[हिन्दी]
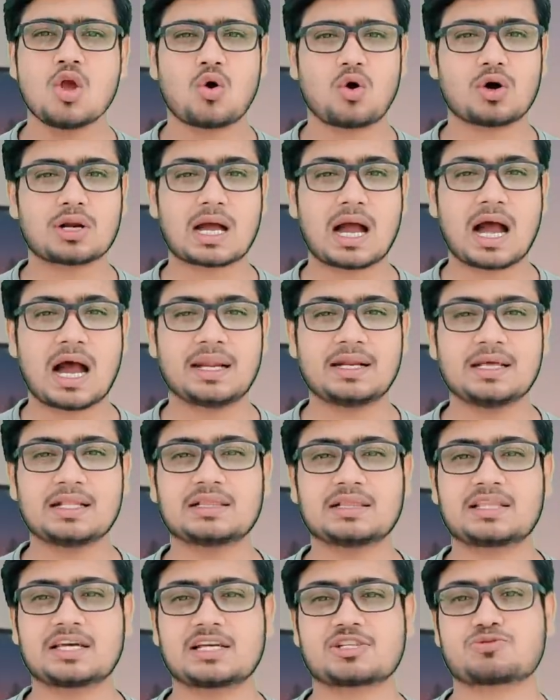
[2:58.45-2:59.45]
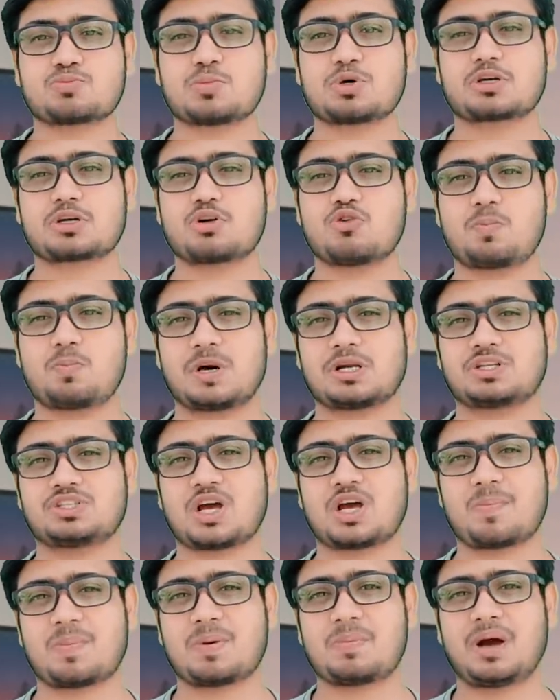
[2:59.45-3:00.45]
और अनिल देशमुख के ऊपर
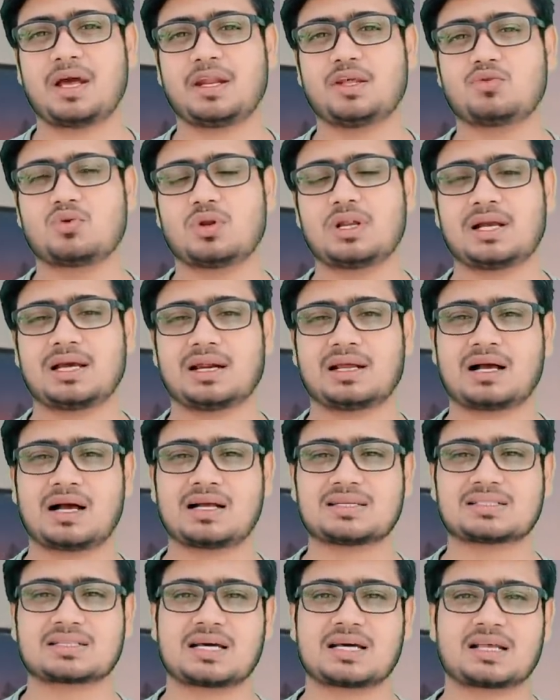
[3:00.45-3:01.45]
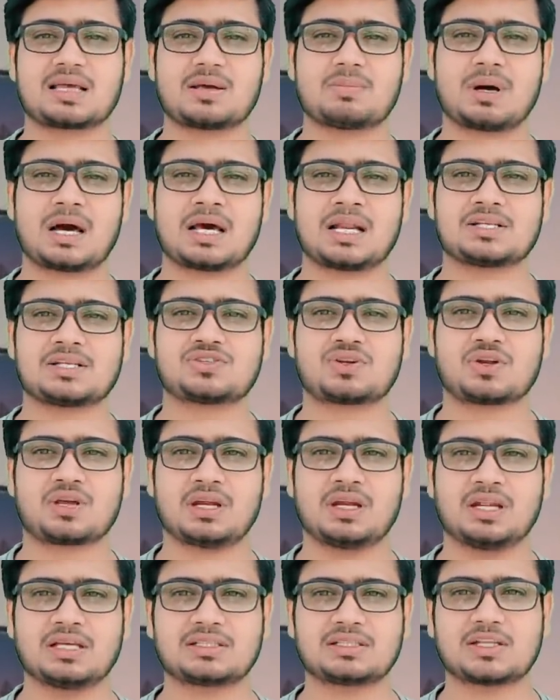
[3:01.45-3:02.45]
छापेमारी को लेकर खास करके महाराष्ट्र
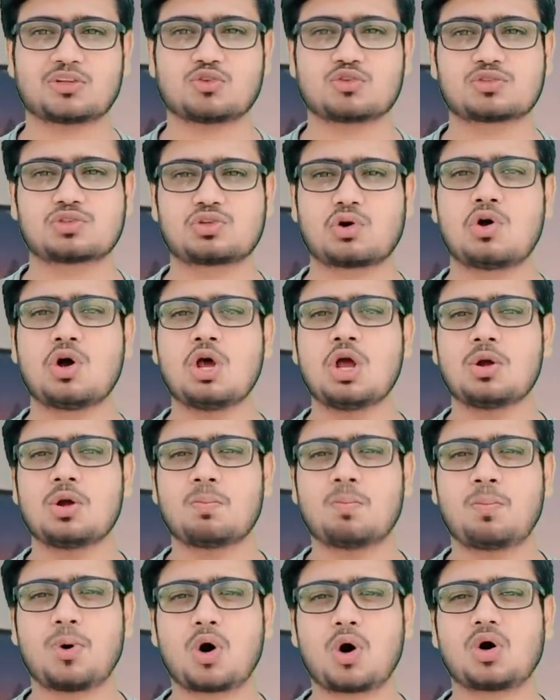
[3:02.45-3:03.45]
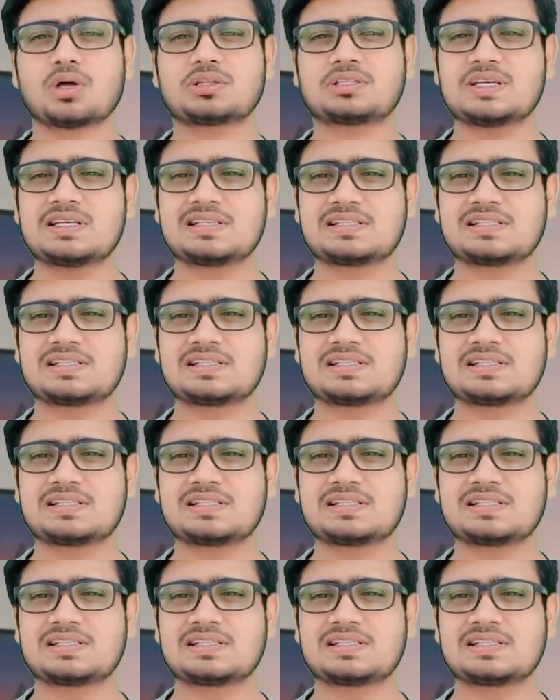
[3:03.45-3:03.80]
के नेता दोस्तों बहुत ही